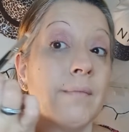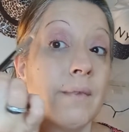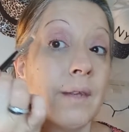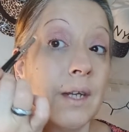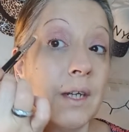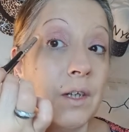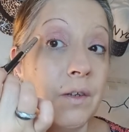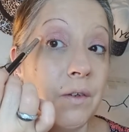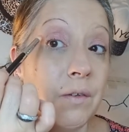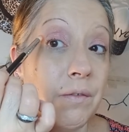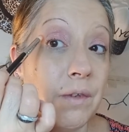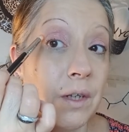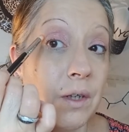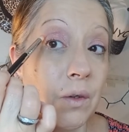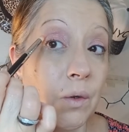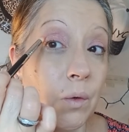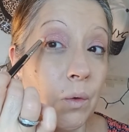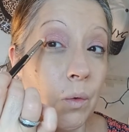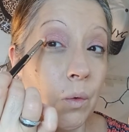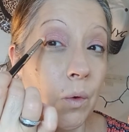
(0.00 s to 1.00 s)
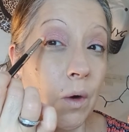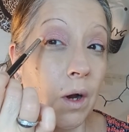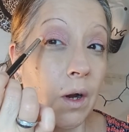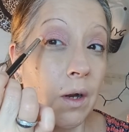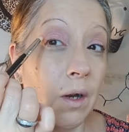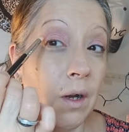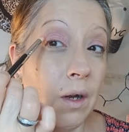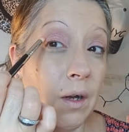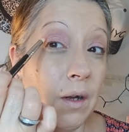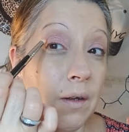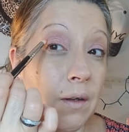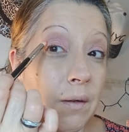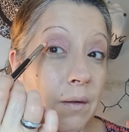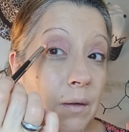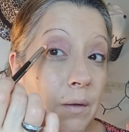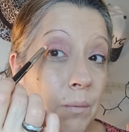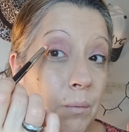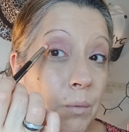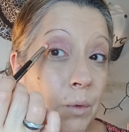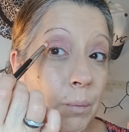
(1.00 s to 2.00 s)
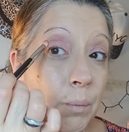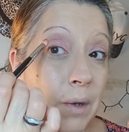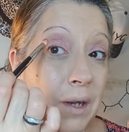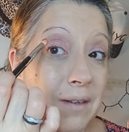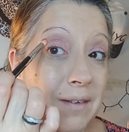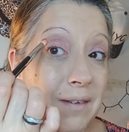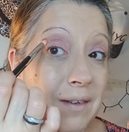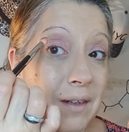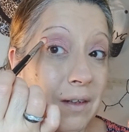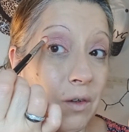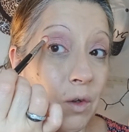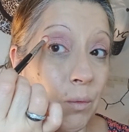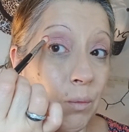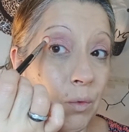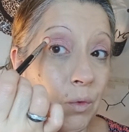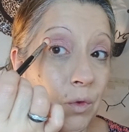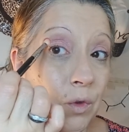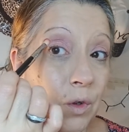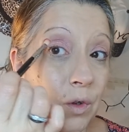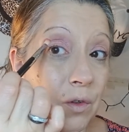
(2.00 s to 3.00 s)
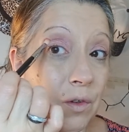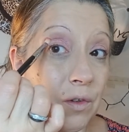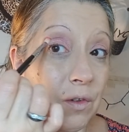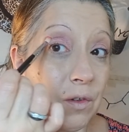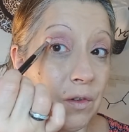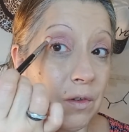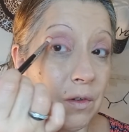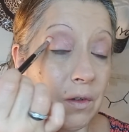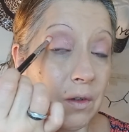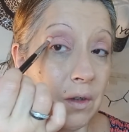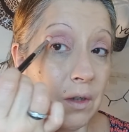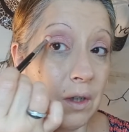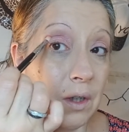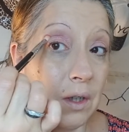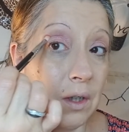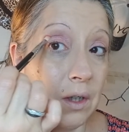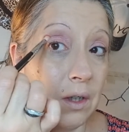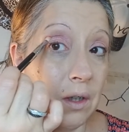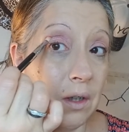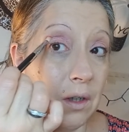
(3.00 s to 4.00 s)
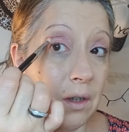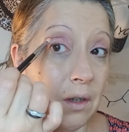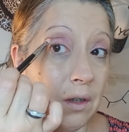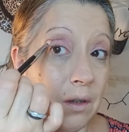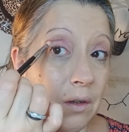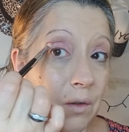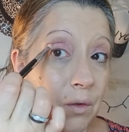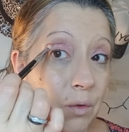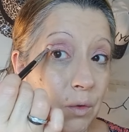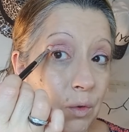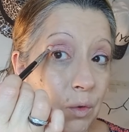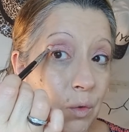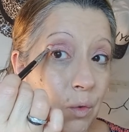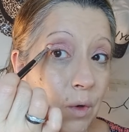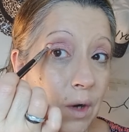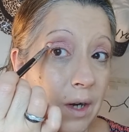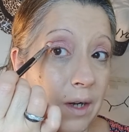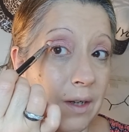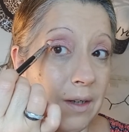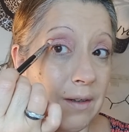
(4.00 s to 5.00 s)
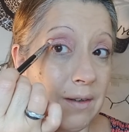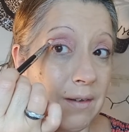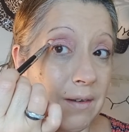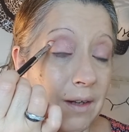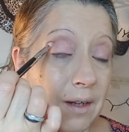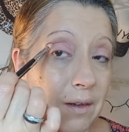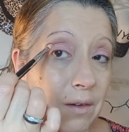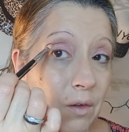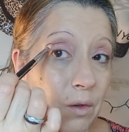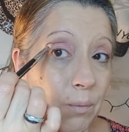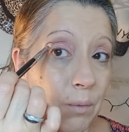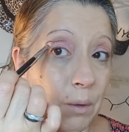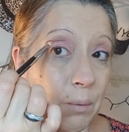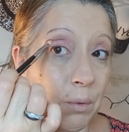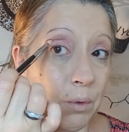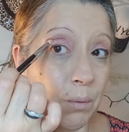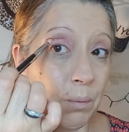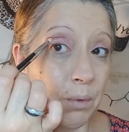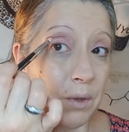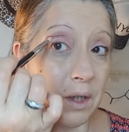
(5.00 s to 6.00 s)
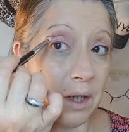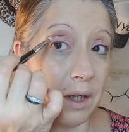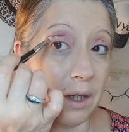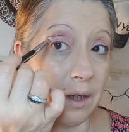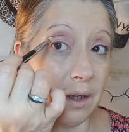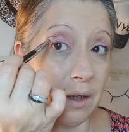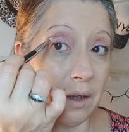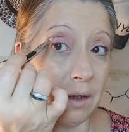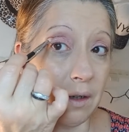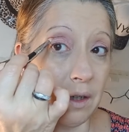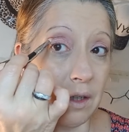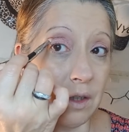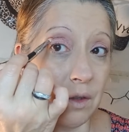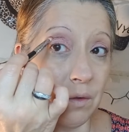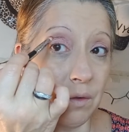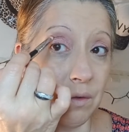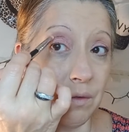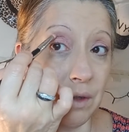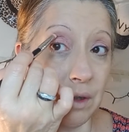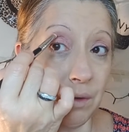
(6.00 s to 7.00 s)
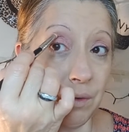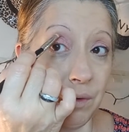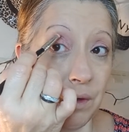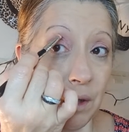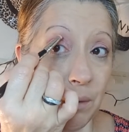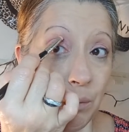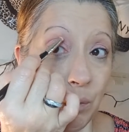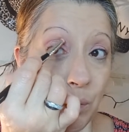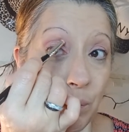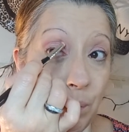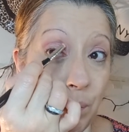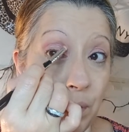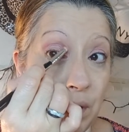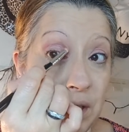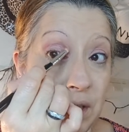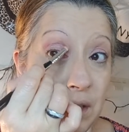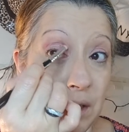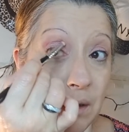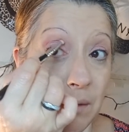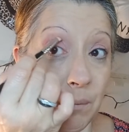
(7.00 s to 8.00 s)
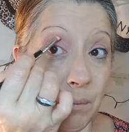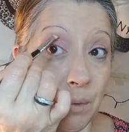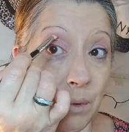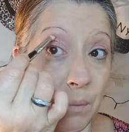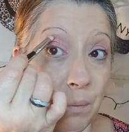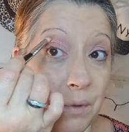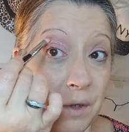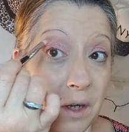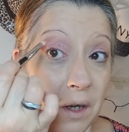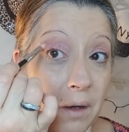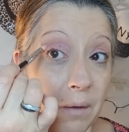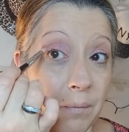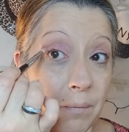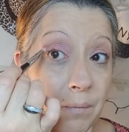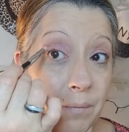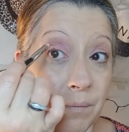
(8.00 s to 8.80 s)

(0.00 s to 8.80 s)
Et je vais venir dans le coin, me placer dans mon os du coin externe de ma paupière je vais venir faire mon pli paupière.